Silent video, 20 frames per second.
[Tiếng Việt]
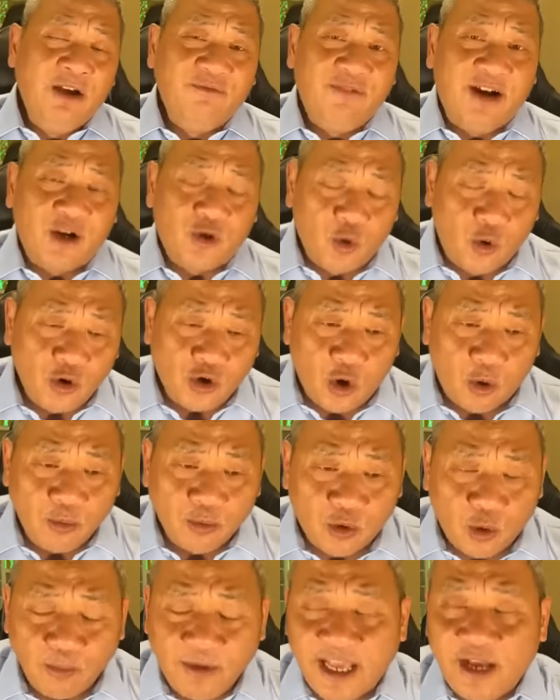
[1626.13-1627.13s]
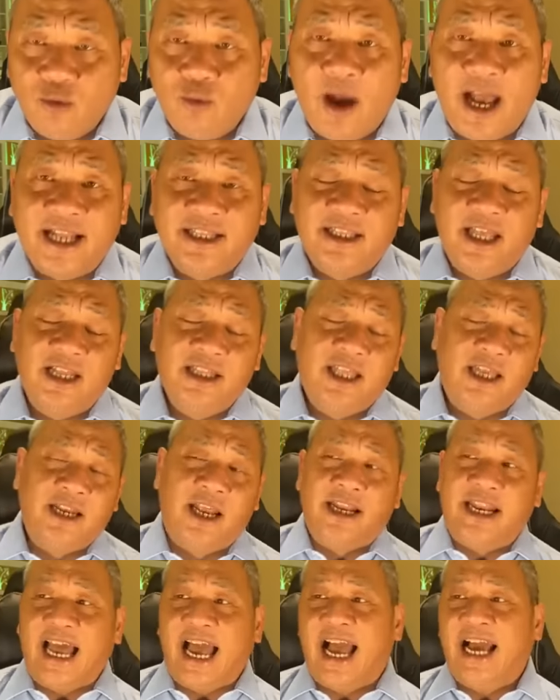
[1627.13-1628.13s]
Và cuối cùng cũng liên quan tới tình
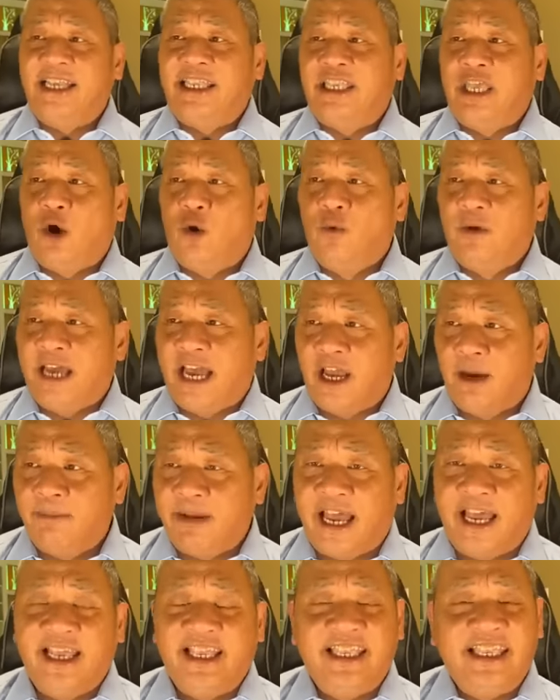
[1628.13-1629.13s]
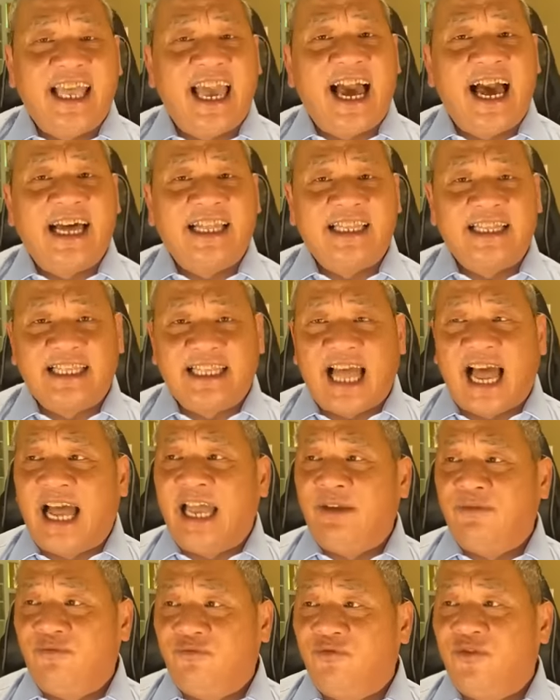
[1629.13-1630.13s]
hình Á Châu ngày hôm nay, nhà
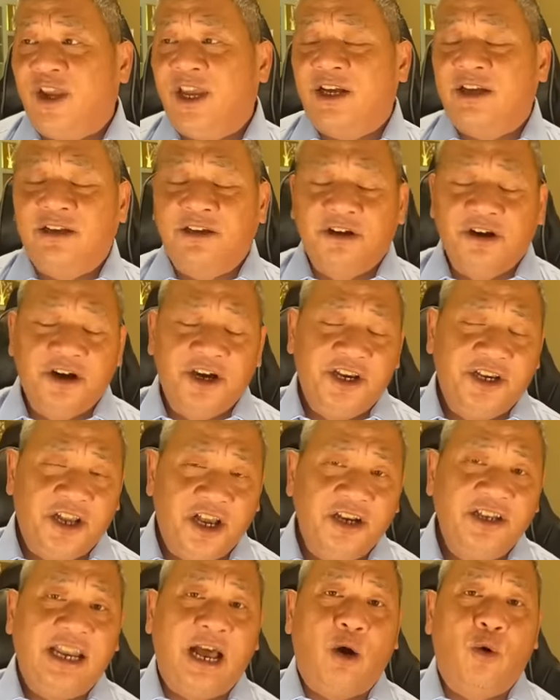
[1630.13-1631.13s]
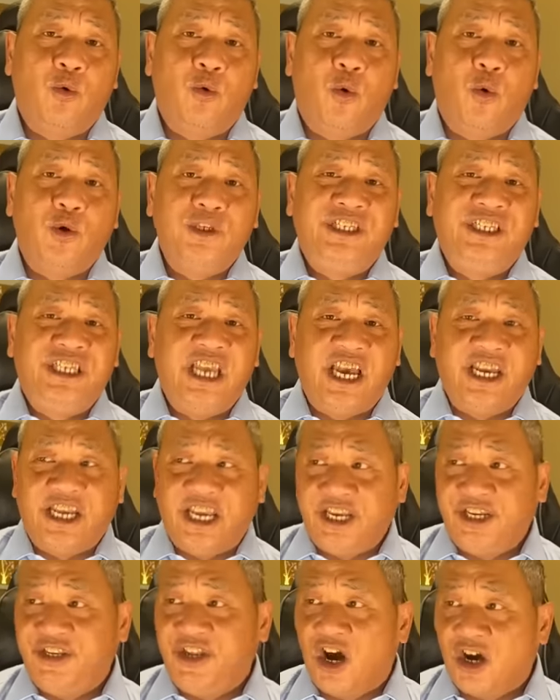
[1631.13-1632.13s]
tài phiệt người đứng đầu của
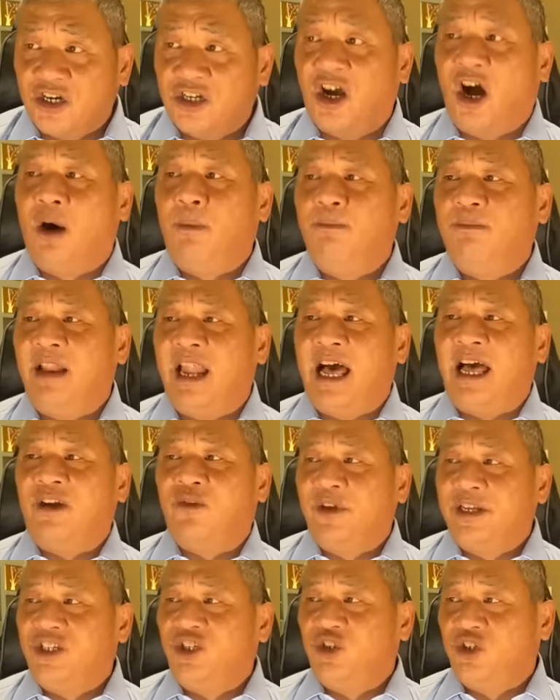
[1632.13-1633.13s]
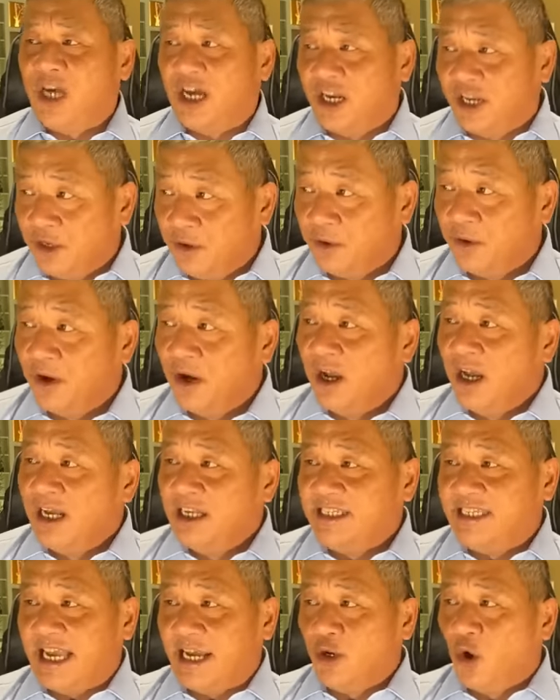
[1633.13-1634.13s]
JD.com là Richard Liu
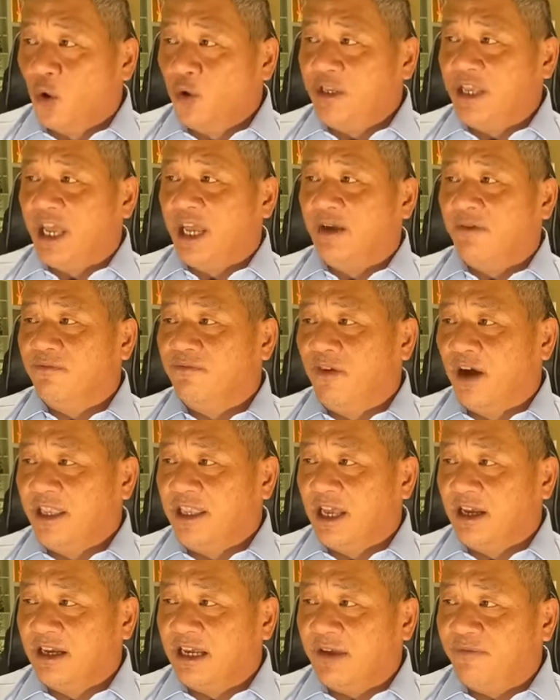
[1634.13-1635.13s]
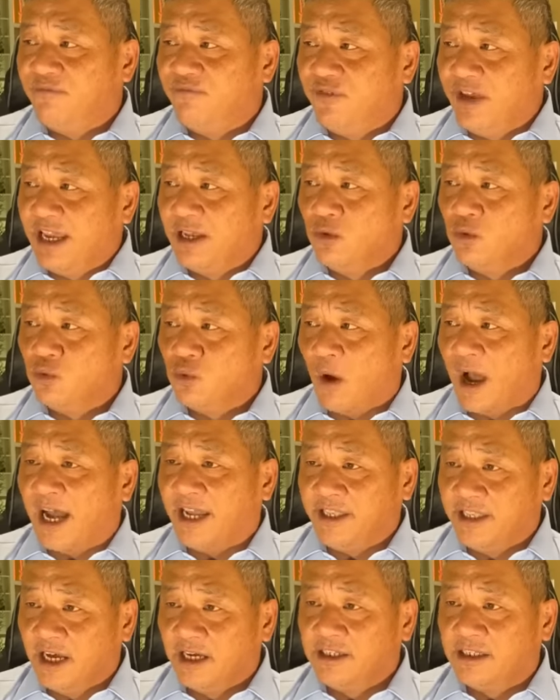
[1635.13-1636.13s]
sẽ đối diện với những cái phiên tòa
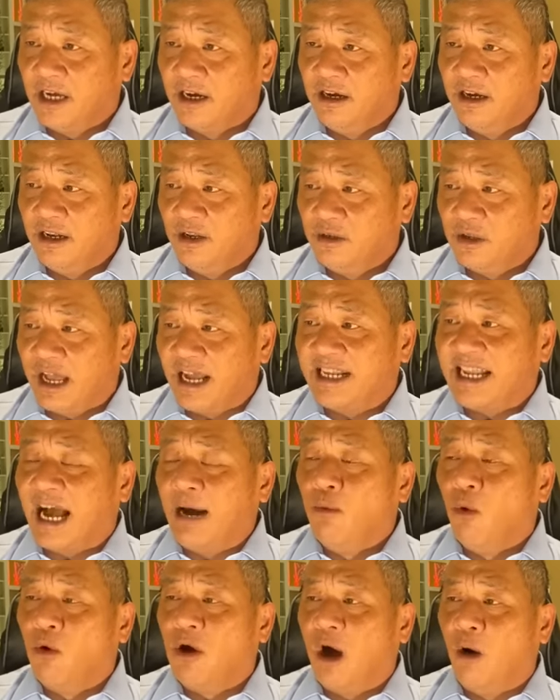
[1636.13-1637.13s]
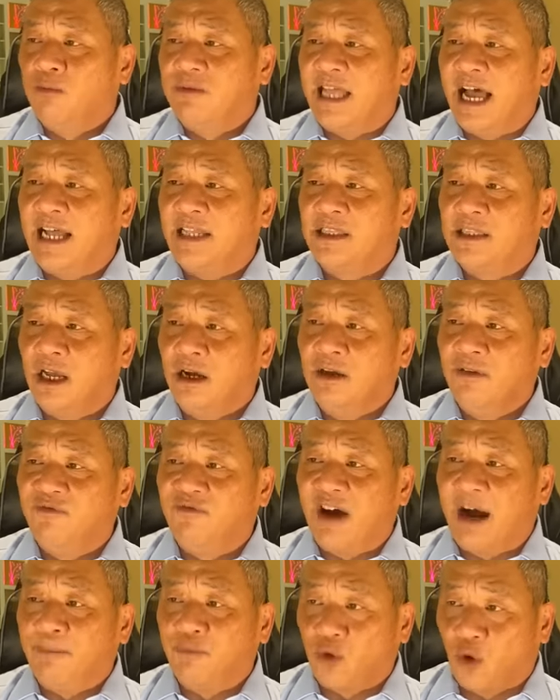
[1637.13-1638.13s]
dân sự là cáo buộc ông ta từng
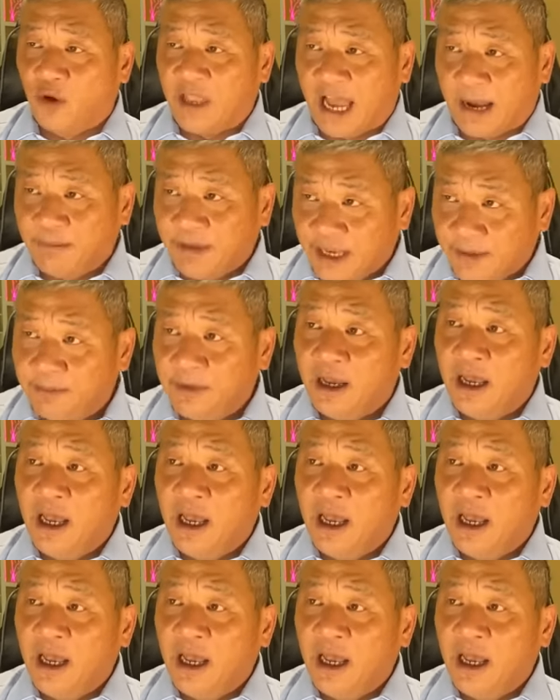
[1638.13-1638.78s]
phạm tội hãm hiếp.